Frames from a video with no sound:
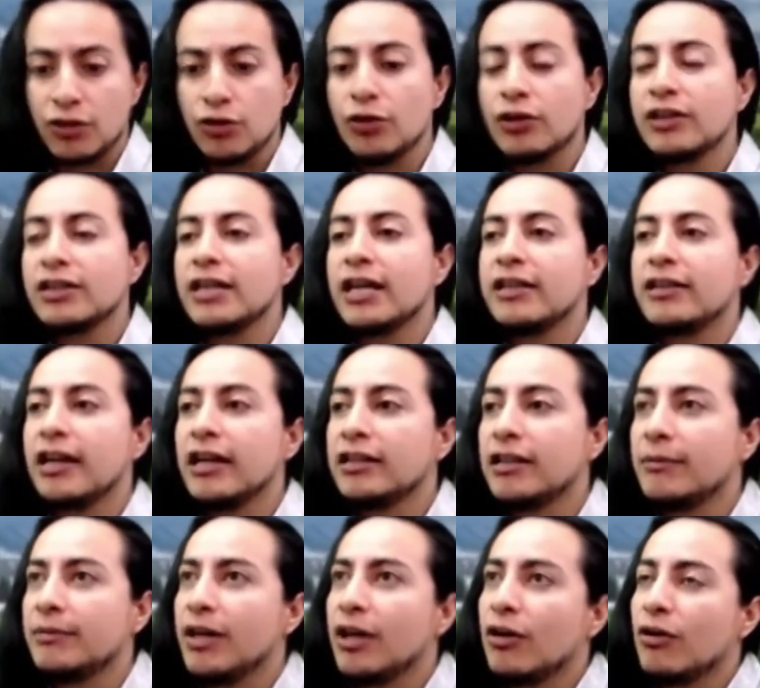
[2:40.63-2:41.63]
Yo quisiera traer
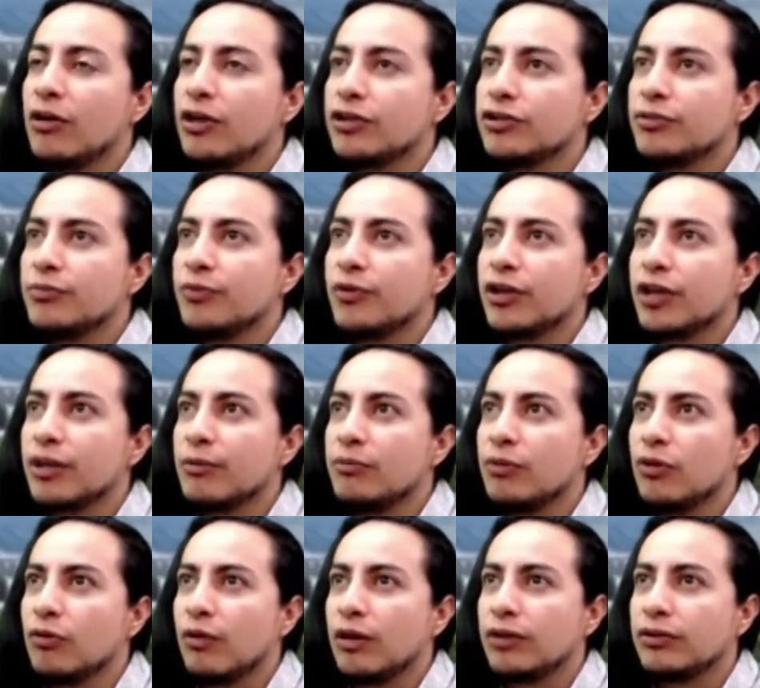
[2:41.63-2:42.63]
también a colación, por
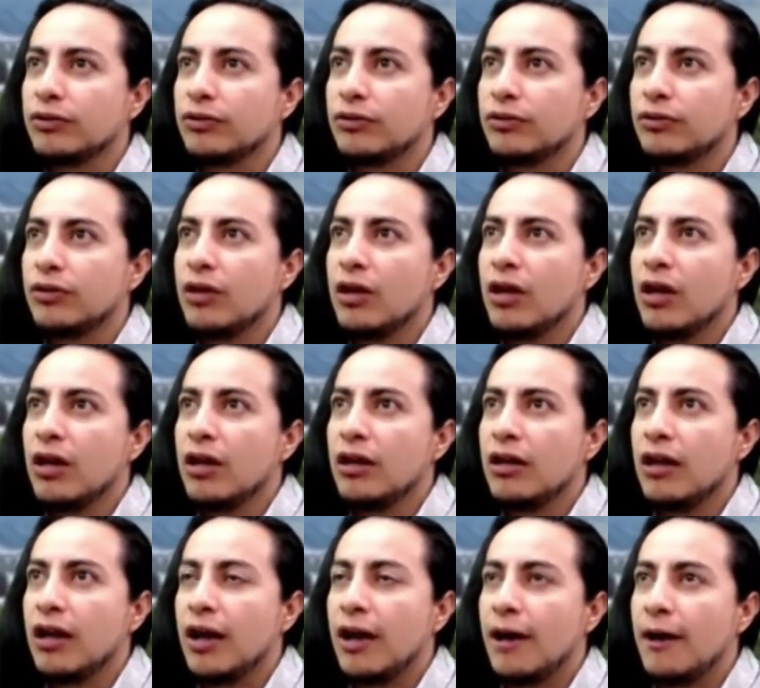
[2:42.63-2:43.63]
ejemplo, cuando
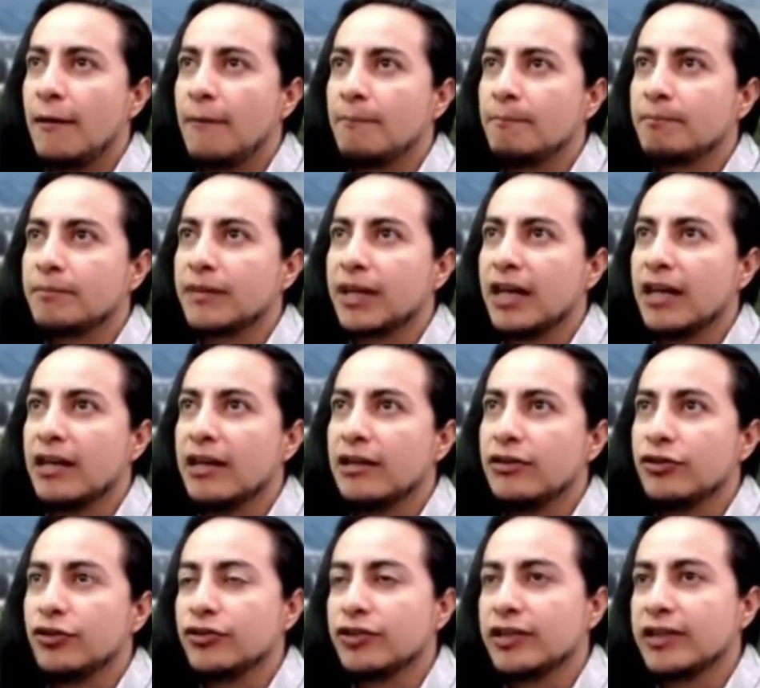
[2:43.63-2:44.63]
la mm, eh,
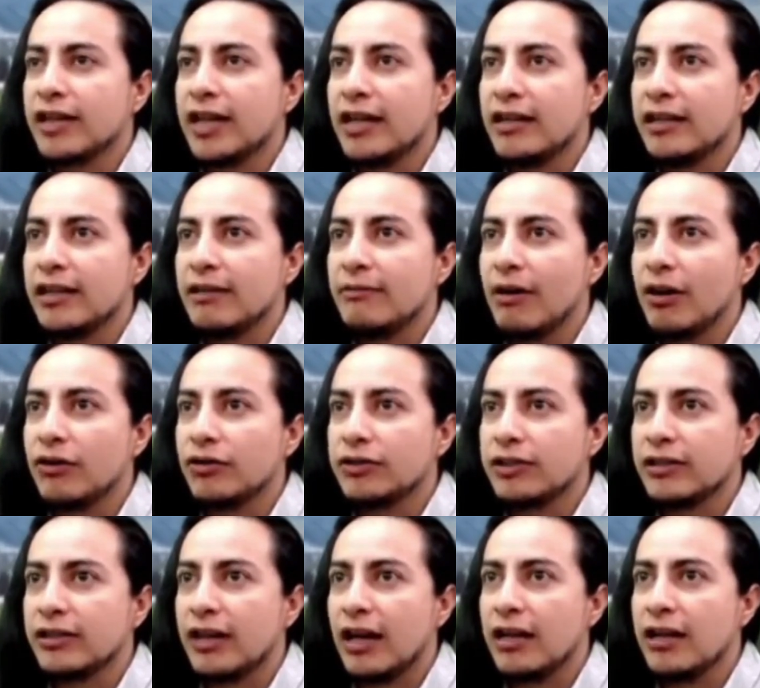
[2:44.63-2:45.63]
entonces gerente del Banco
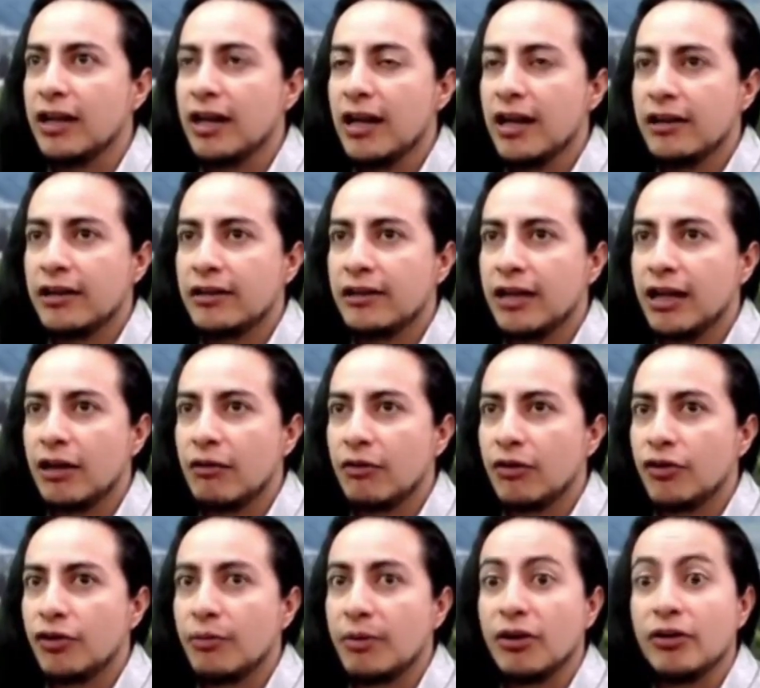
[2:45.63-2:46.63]
Central del
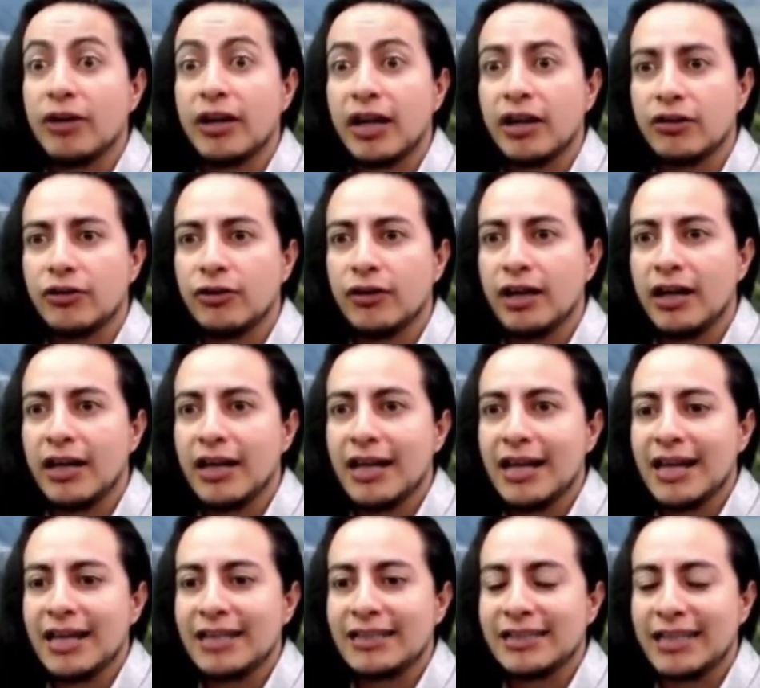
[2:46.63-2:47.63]
Ecuador, Verónica Artola,
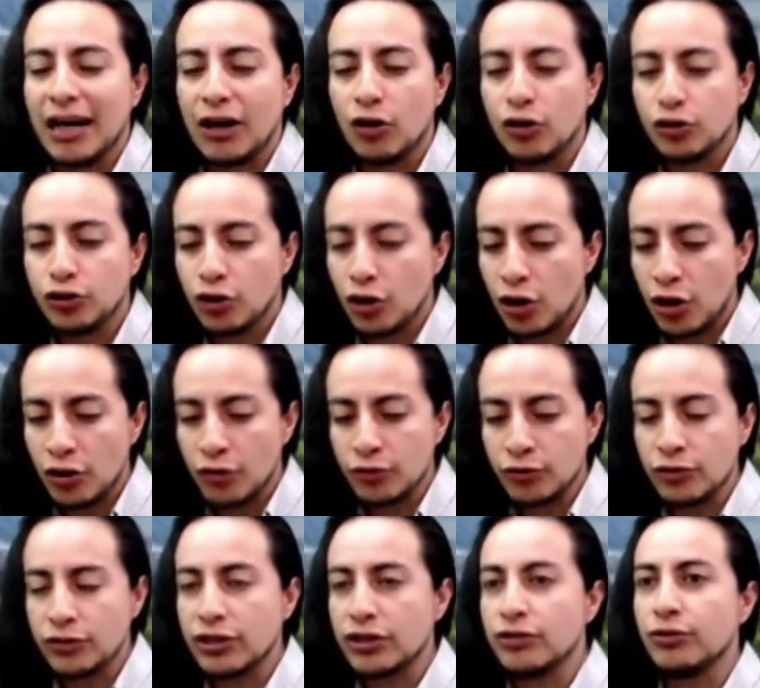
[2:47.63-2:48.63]
sacó todos
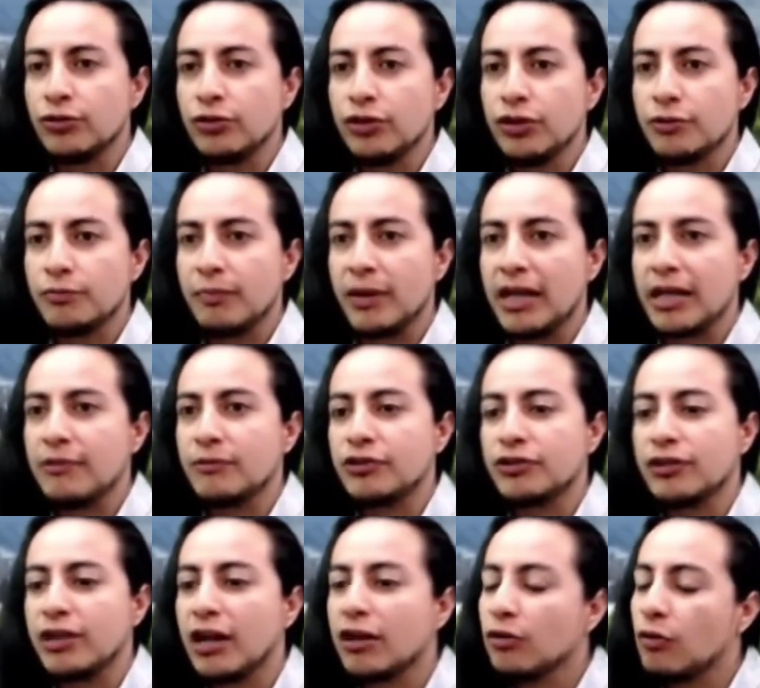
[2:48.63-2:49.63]
unos estudios para
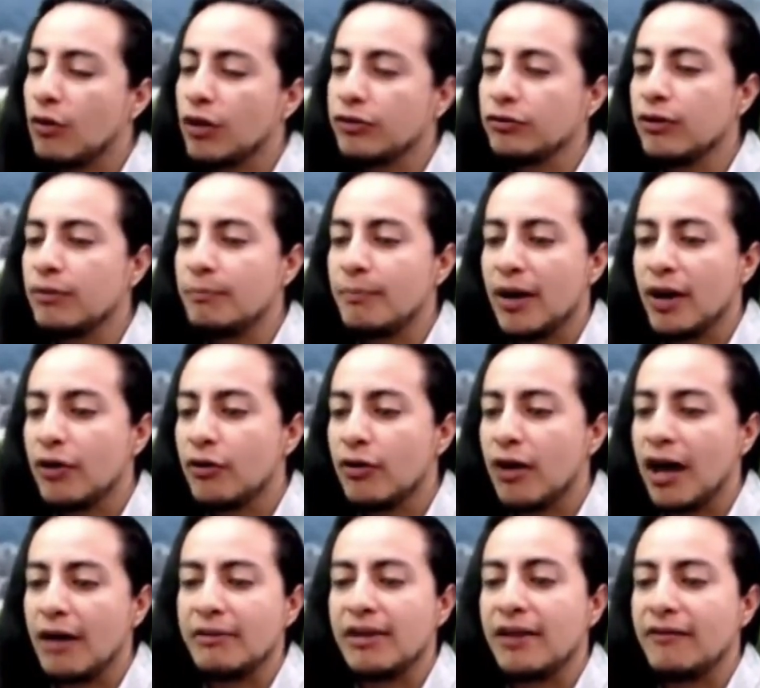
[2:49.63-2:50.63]
demostrar cuánto el paro
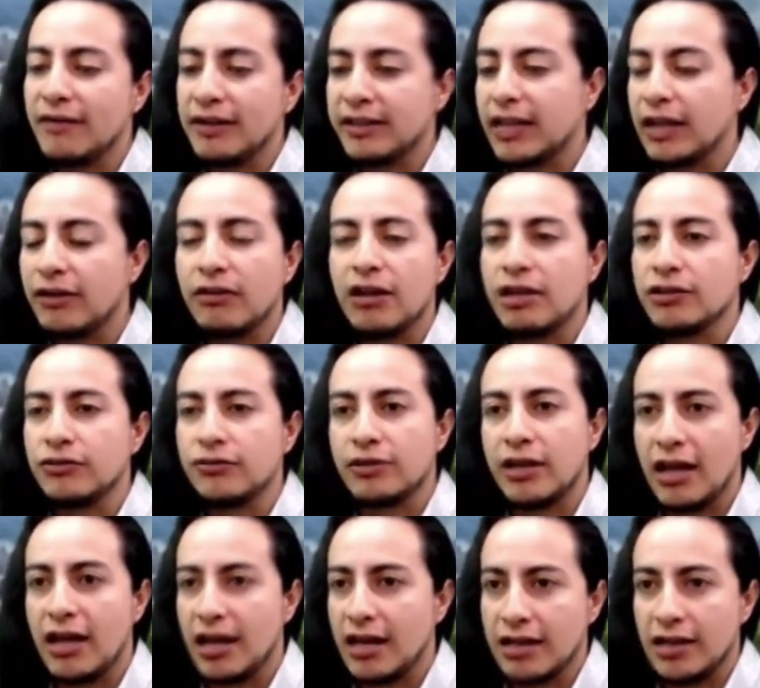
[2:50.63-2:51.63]
había afectado a la,
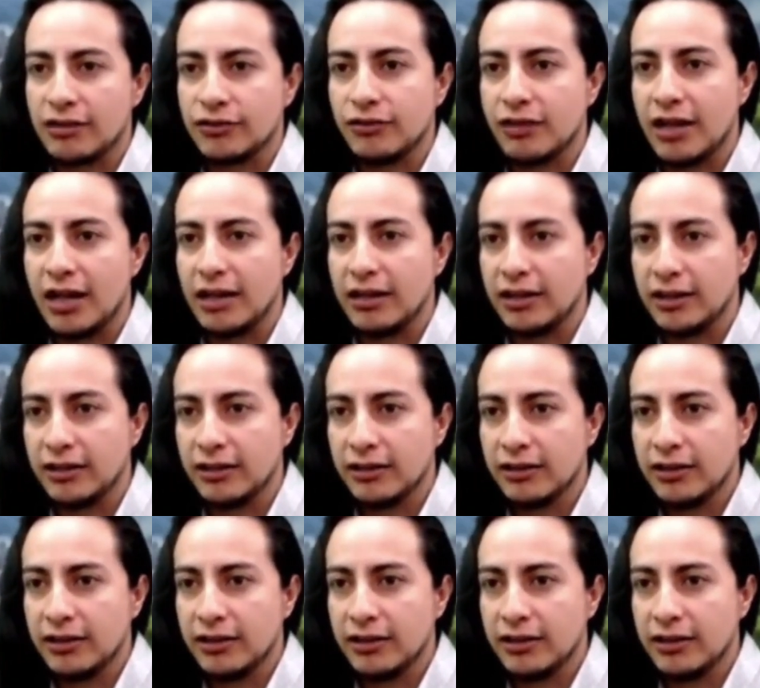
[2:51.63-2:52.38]
a la ciudadanía.